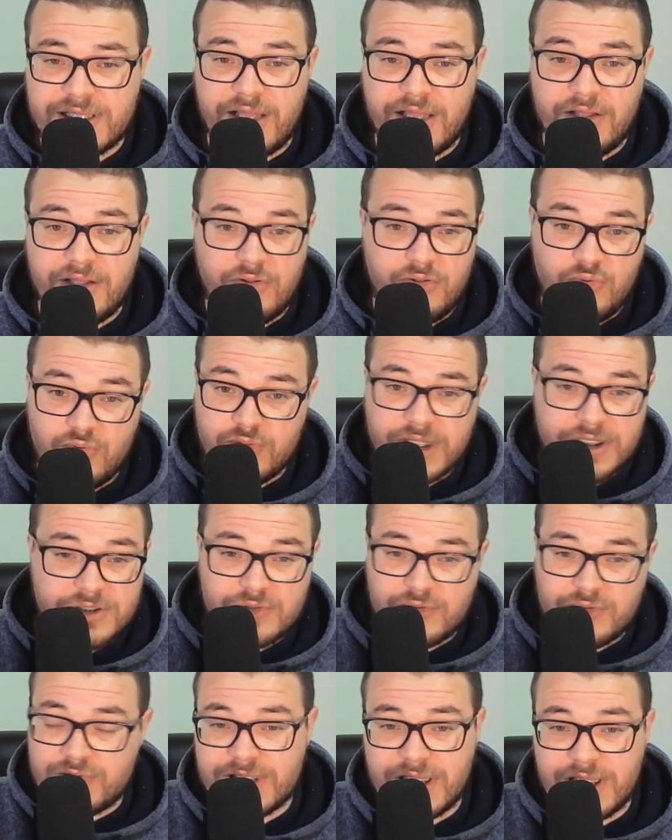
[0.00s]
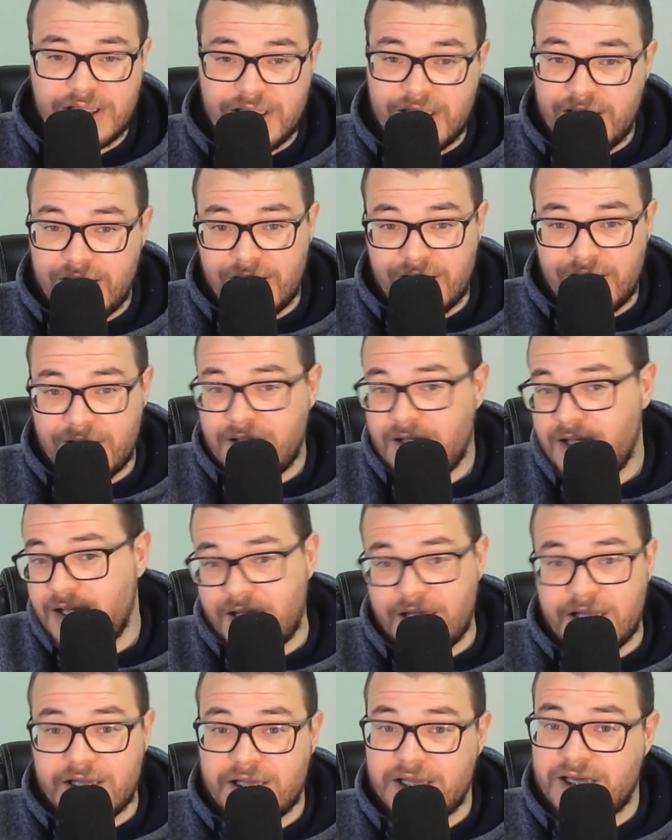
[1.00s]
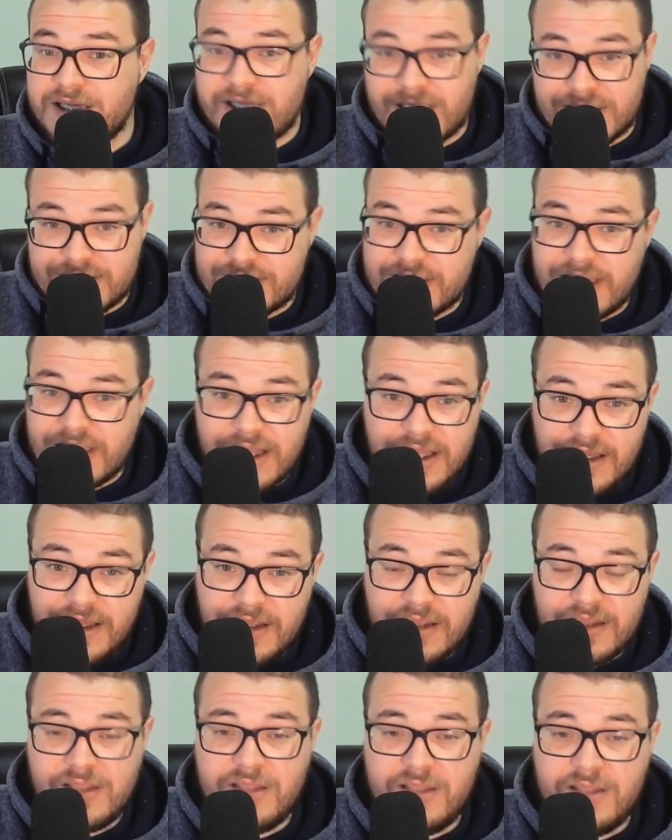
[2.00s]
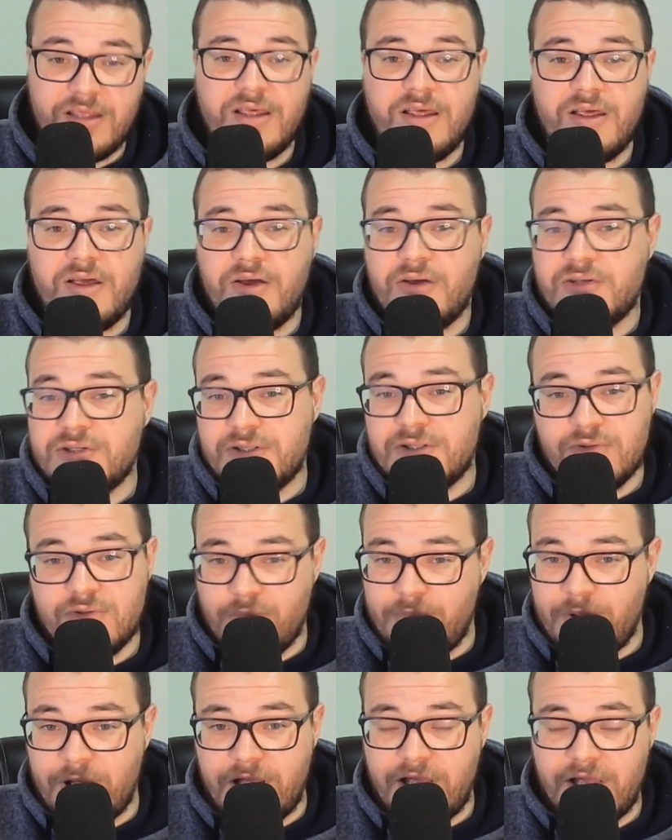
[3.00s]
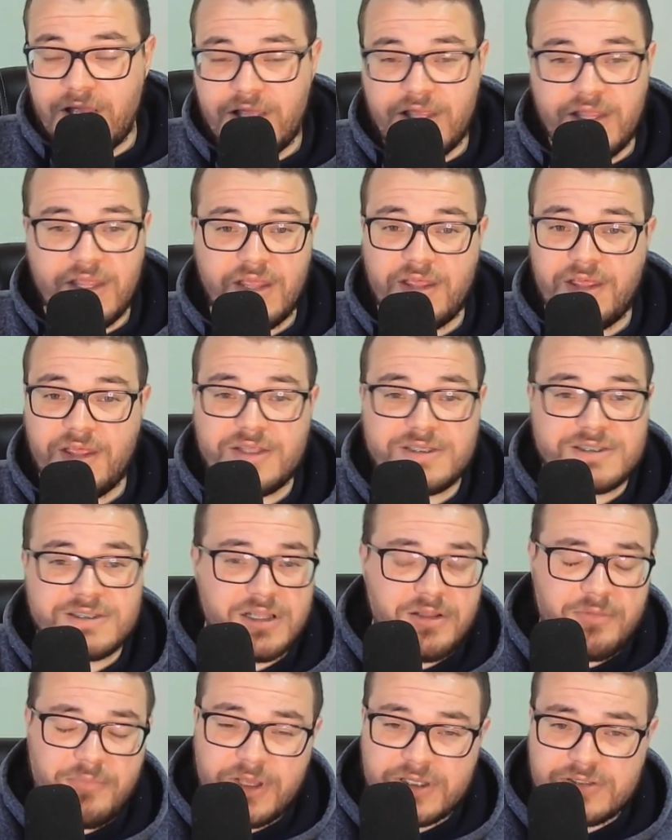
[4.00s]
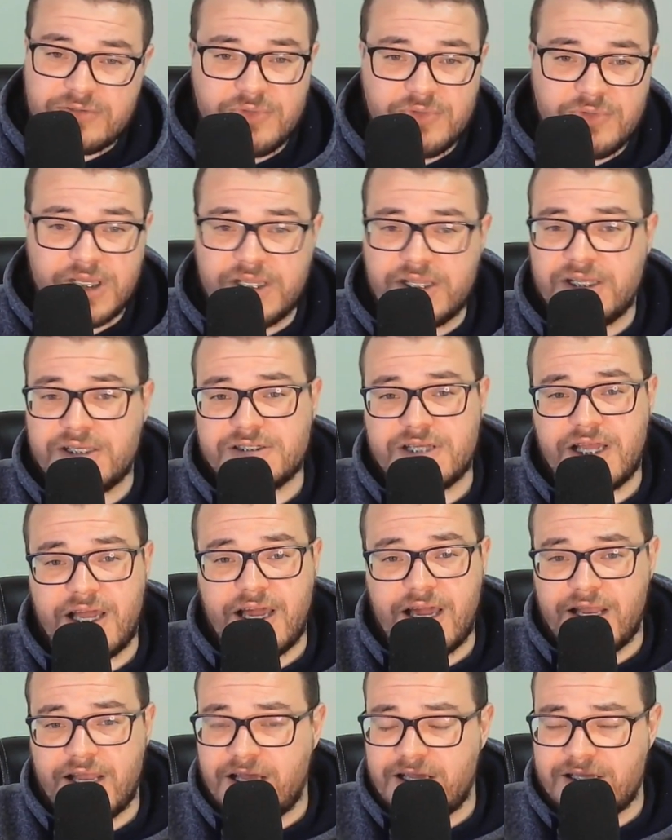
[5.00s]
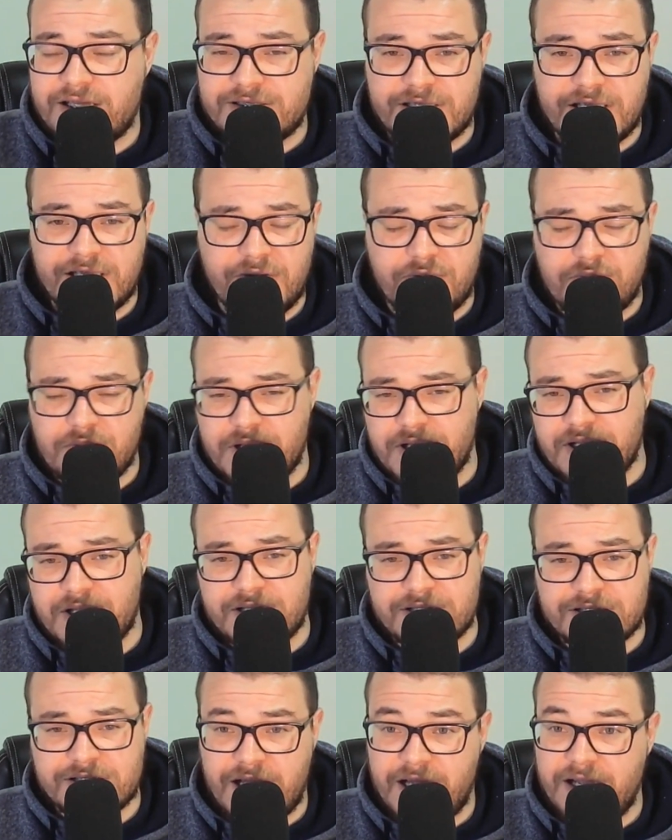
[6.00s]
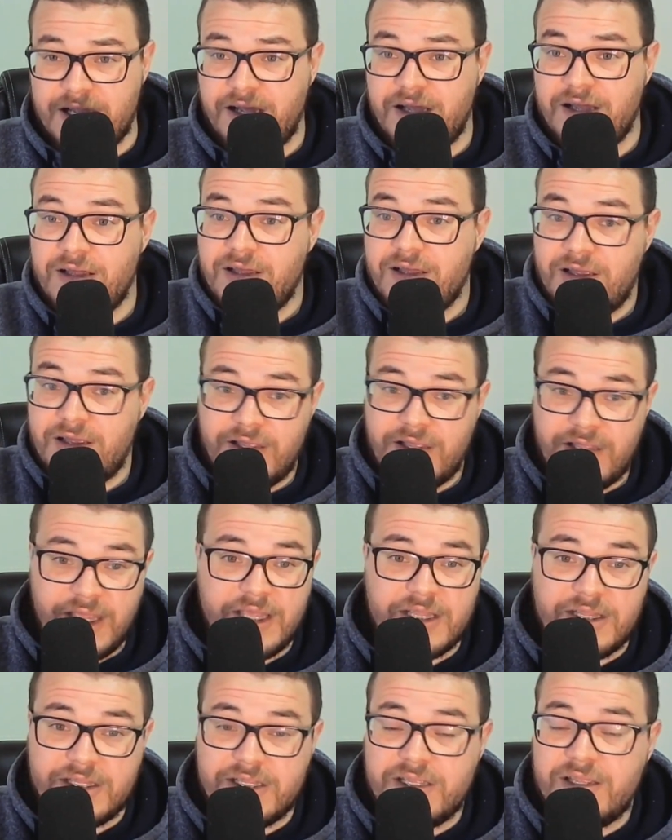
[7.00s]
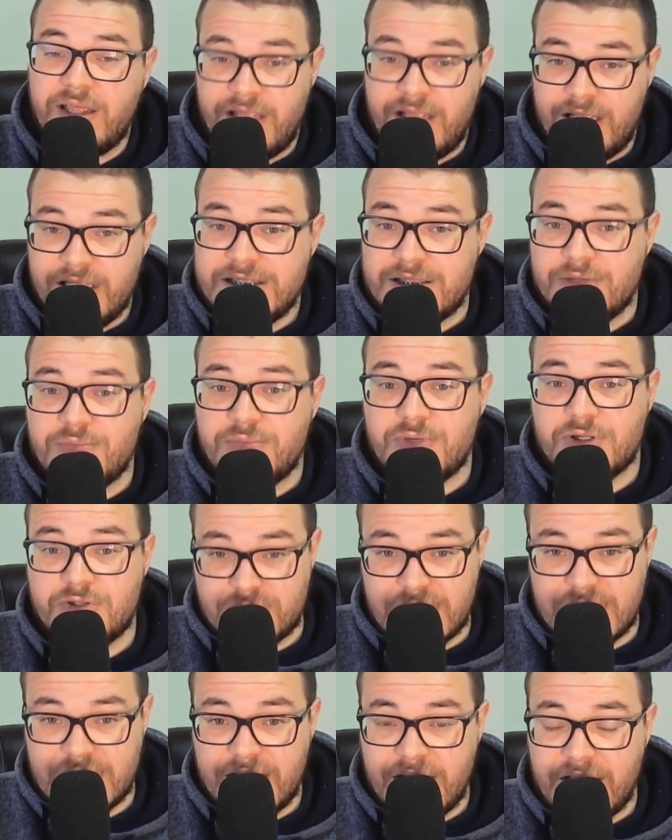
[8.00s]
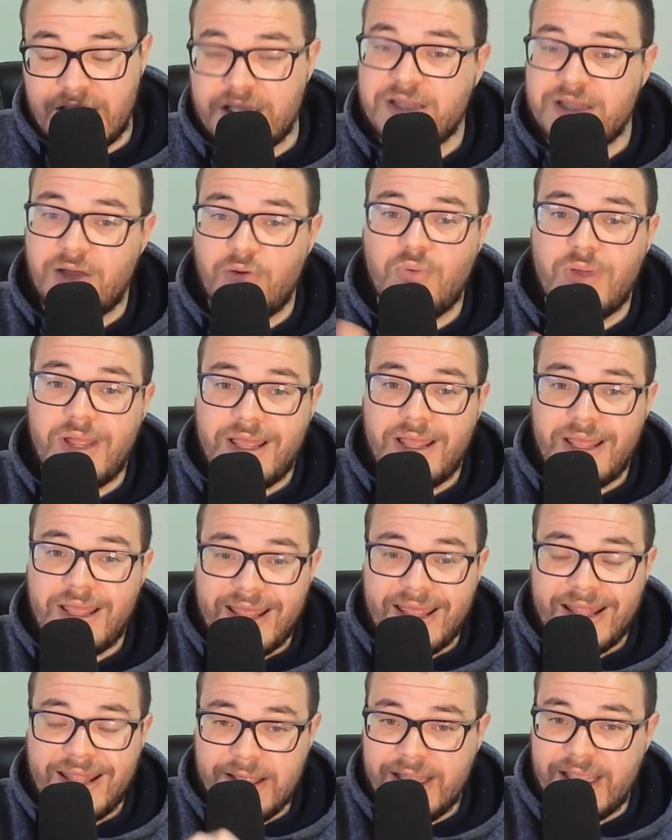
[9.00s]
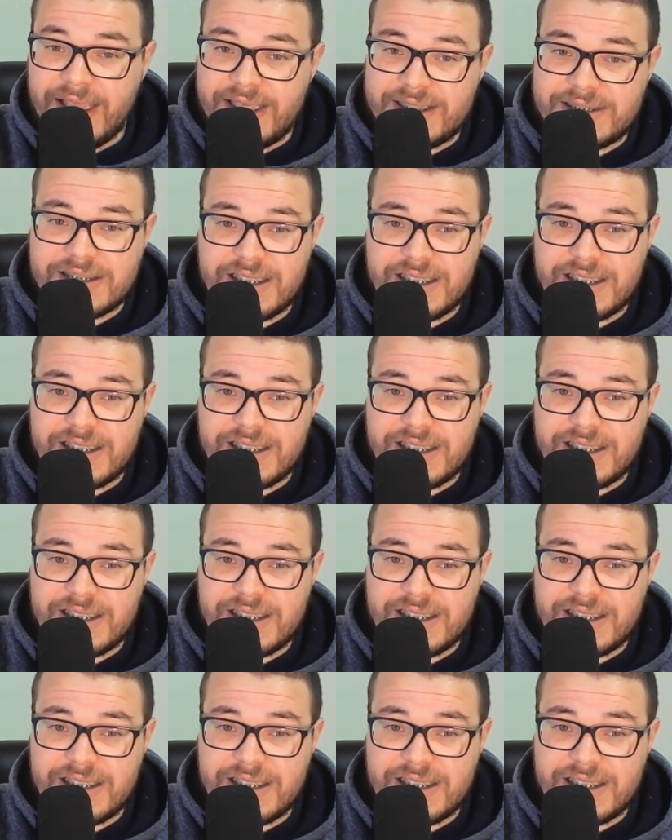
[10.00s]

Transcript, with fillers: no Tesouro Selic, rende a taxa Selic, no Bank, CDBs com liquidez diária, LCI com liquidez diária, rende em cima do CDI. Então, nesse